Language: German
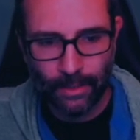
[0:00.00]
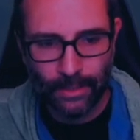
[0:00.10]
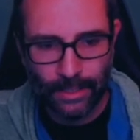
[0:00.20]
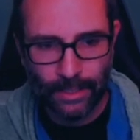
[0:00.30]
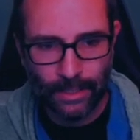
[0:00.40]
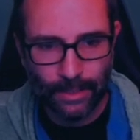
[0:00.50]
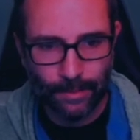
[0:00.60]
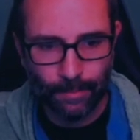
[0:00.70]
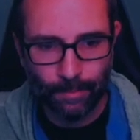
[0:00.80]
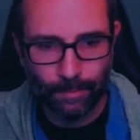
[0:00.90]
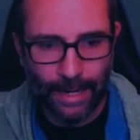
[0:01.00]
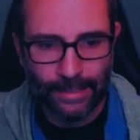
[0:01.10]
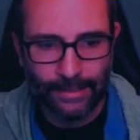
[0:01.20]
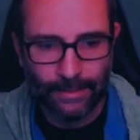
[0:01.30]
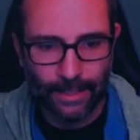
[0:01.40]
Die
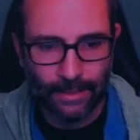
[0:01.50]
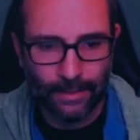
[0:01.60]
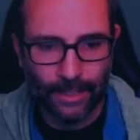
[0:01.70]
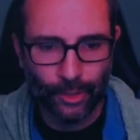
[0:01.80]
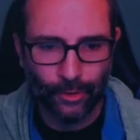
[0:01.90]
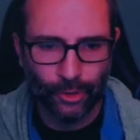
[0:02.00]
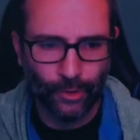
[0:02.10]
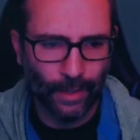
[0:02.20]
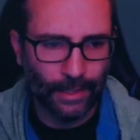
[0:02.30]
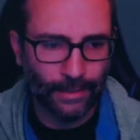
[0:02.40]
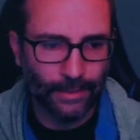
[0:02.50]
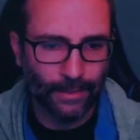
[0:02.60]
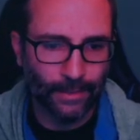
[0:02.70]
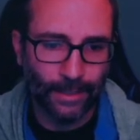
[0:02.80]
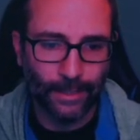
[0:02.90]
Blazers hatten da schon
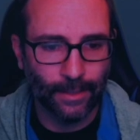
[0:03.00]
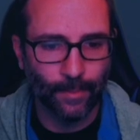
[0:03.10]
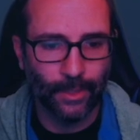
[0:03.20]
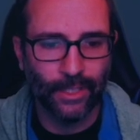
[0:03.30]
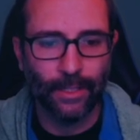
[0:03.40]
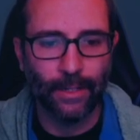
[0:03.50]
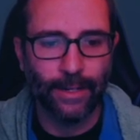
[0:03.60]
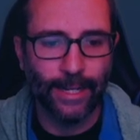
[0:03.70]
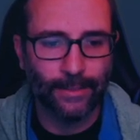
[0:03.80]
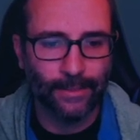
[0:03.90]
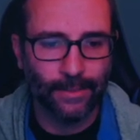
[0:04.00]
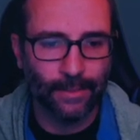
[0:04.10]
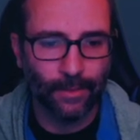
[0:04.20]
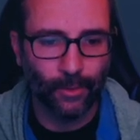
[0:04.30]
schwierigere Gegner mit den Nets,